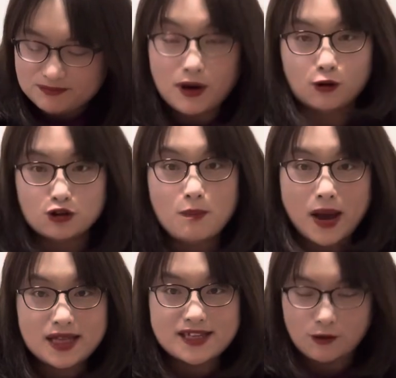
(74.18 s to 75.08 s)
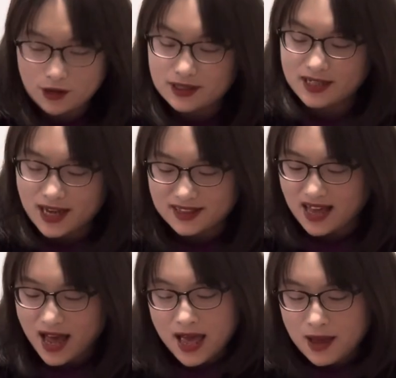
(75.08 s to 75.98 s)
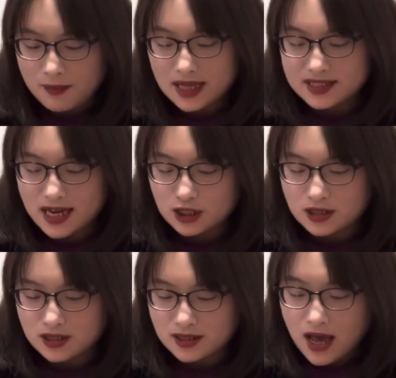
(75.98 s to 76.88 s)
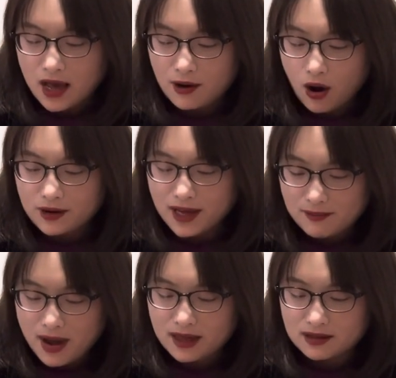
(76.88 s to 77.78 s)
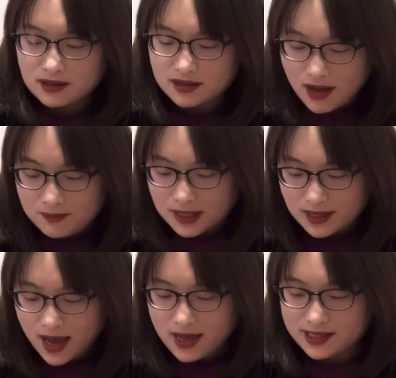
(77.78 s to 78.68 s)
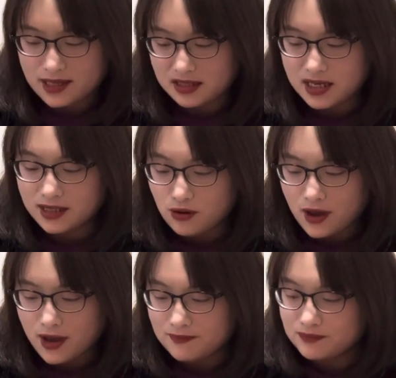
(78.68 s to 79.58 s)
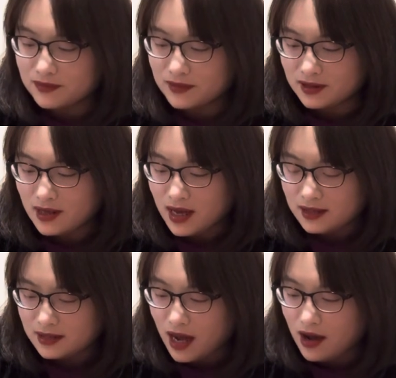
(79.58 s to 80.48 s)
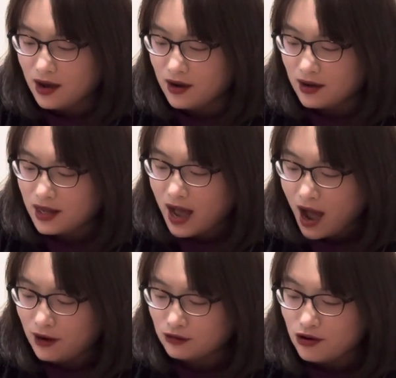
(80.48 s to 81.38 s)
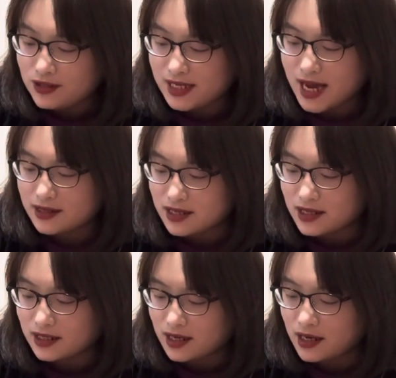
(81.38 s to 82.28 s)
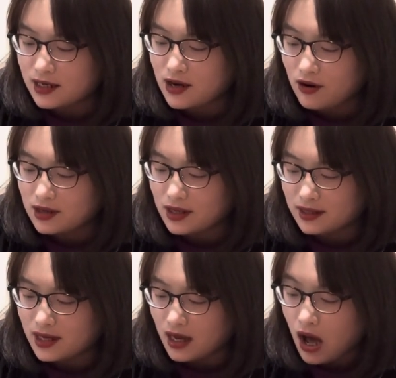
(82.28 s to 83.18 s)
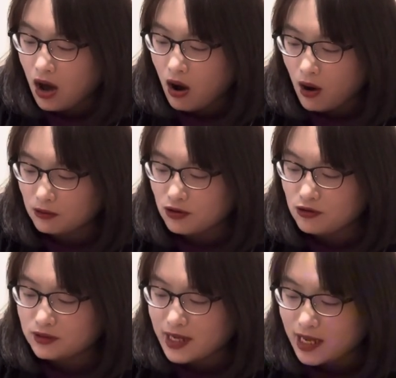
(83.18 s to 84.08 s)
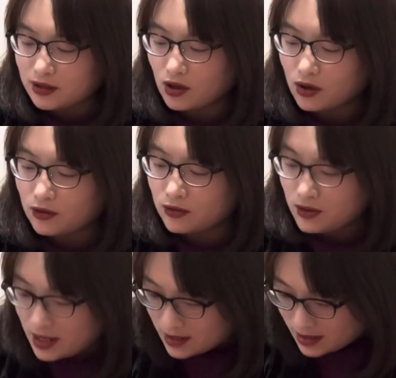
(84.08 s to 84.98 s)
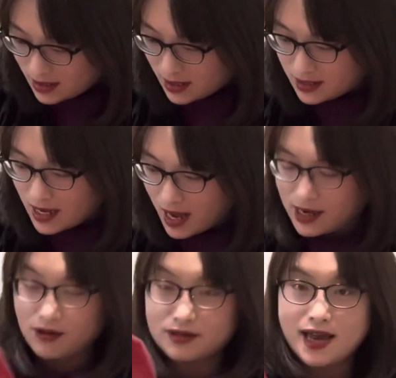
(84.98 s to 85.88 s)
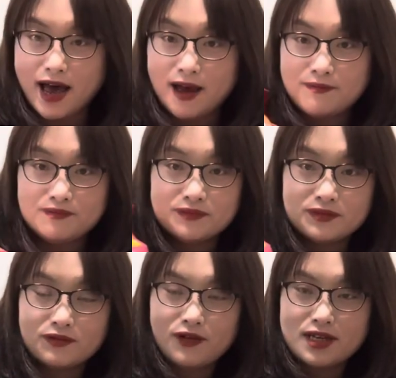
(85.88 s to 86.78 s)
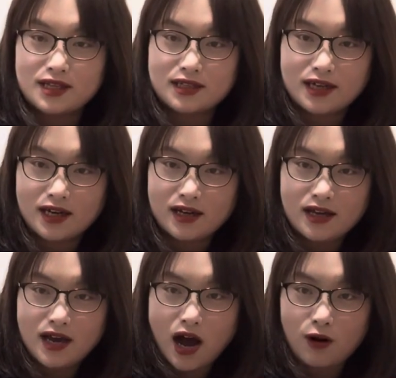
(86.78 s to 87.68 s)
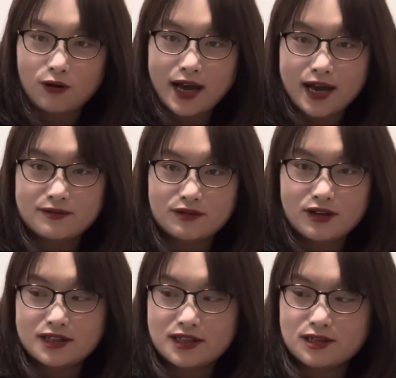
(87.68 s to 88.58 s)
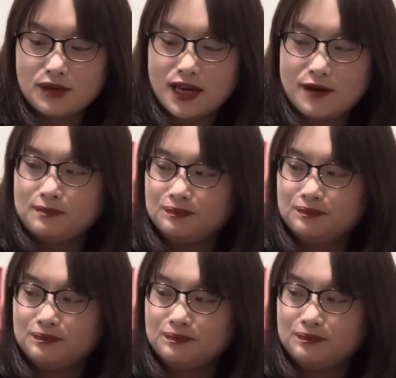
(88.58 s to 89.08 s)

我觉得八奖我很想拿，八奖是 OK Mart 商品卡两千元，然后好运奖是可口可乐鸿运当头气炸烤箱，非常的。好看，对，在这边。